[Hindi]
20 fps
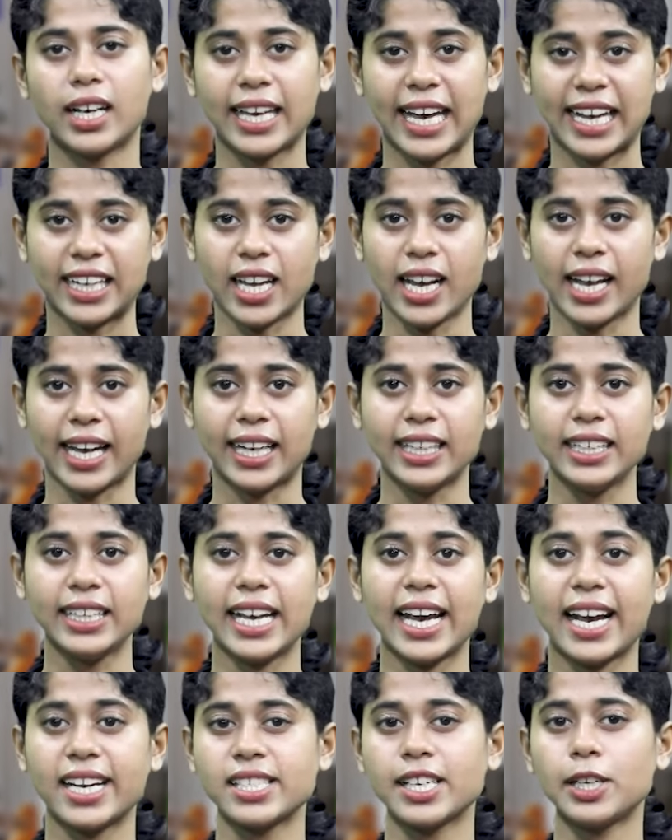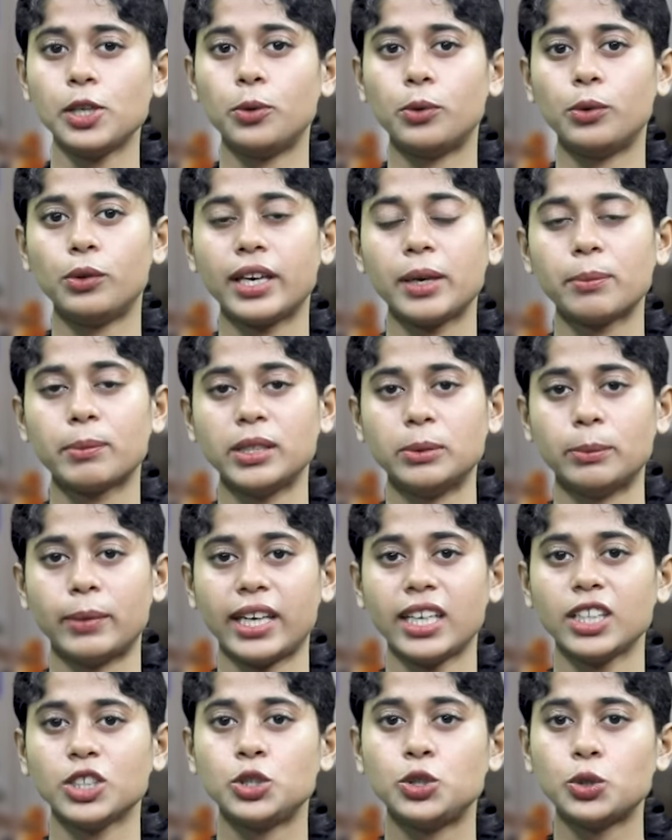का कहना है कि ऐसे लोगों के मन
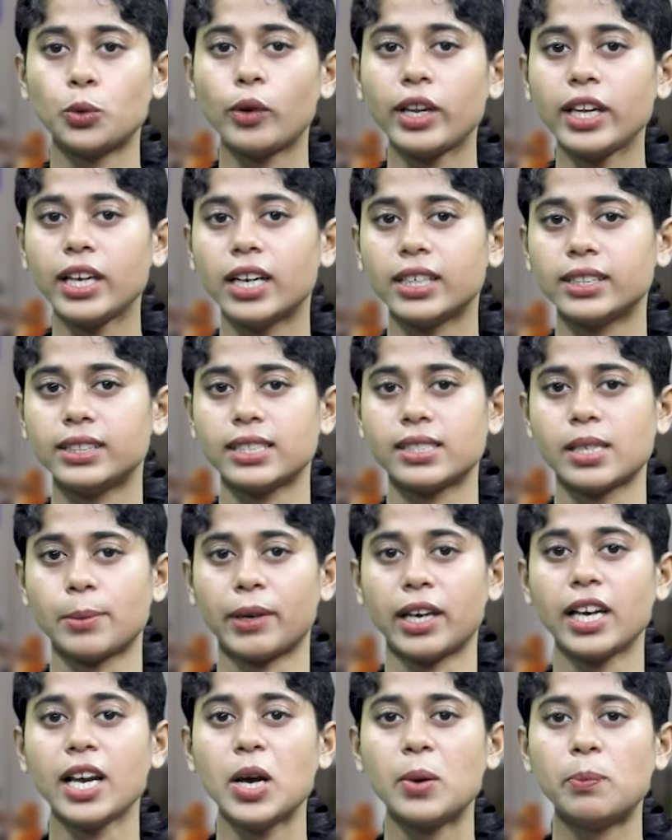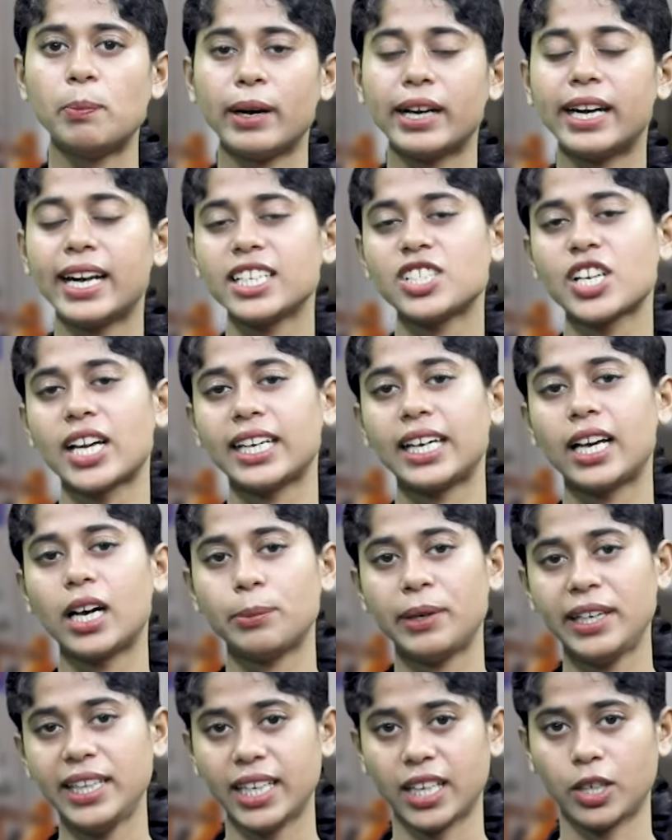में चोरी करते समय पकड़े जाने
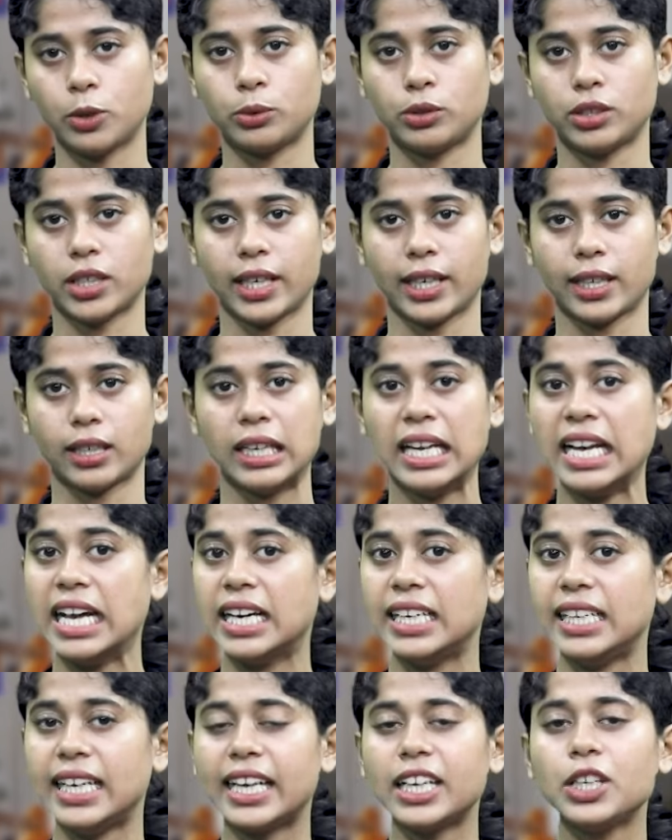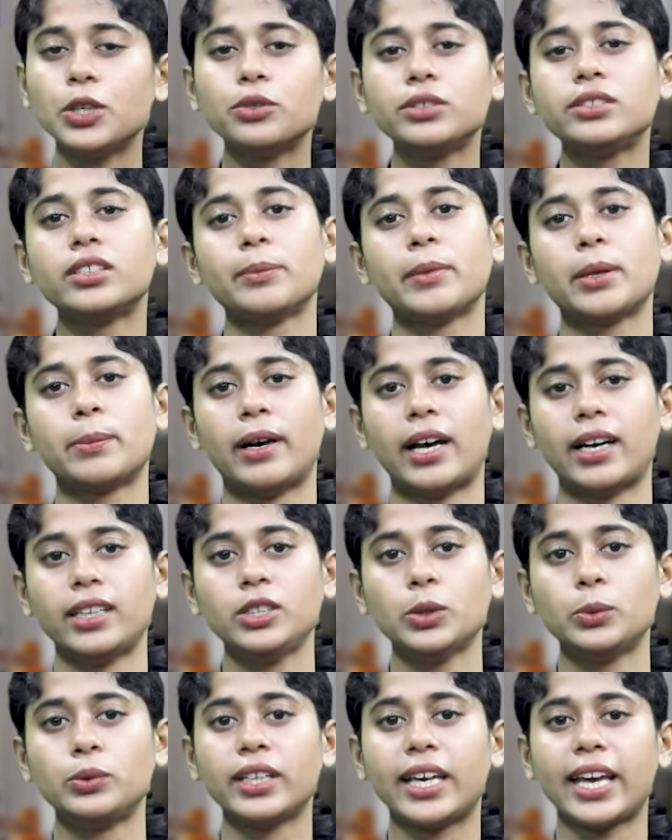का भी डर होता है लेकिन कुछ समय
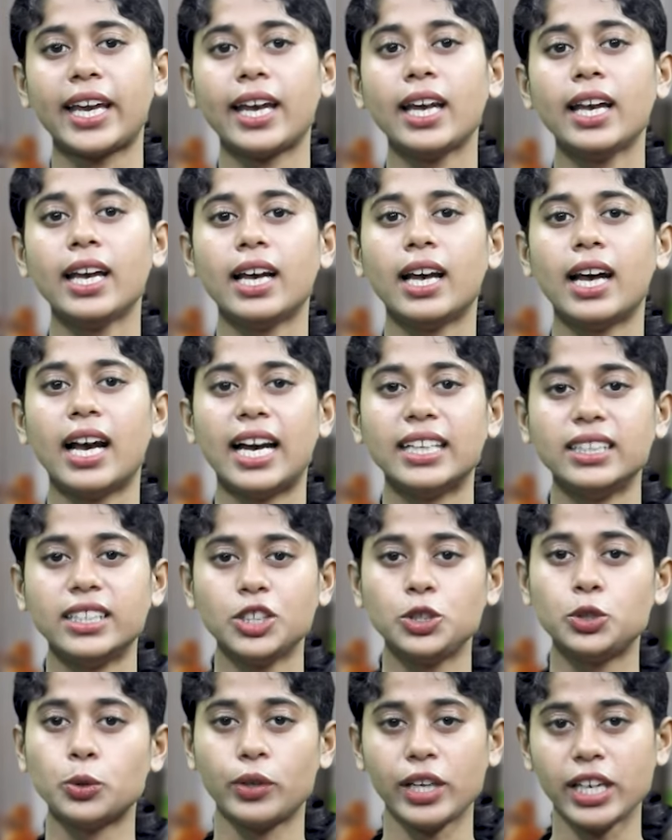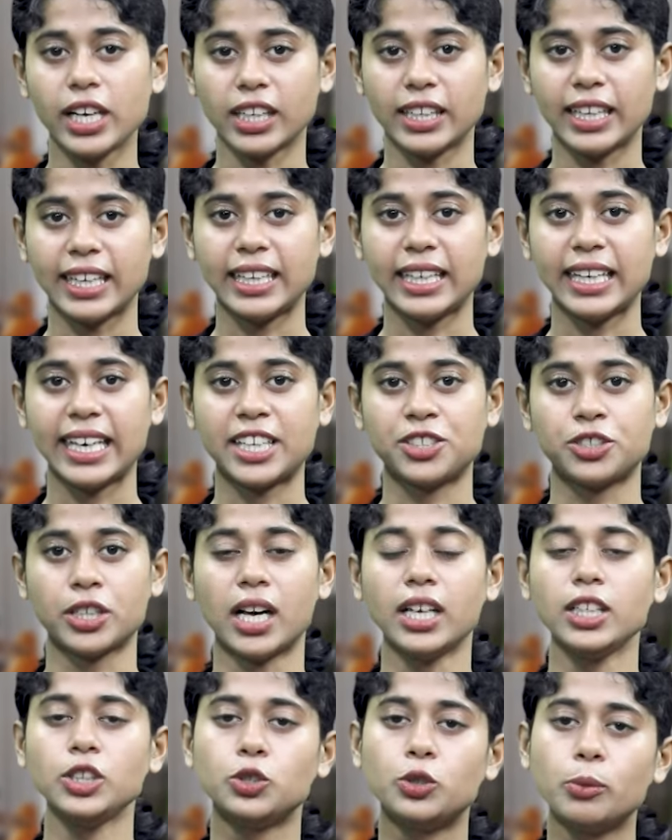बाद उनके अंदर चोरी करने की
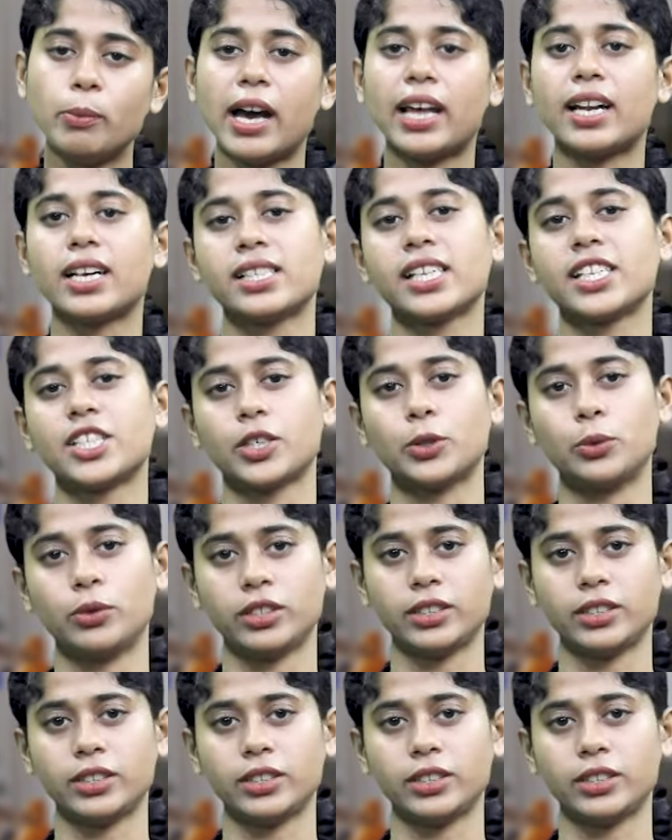इच्छा दोबारा से जग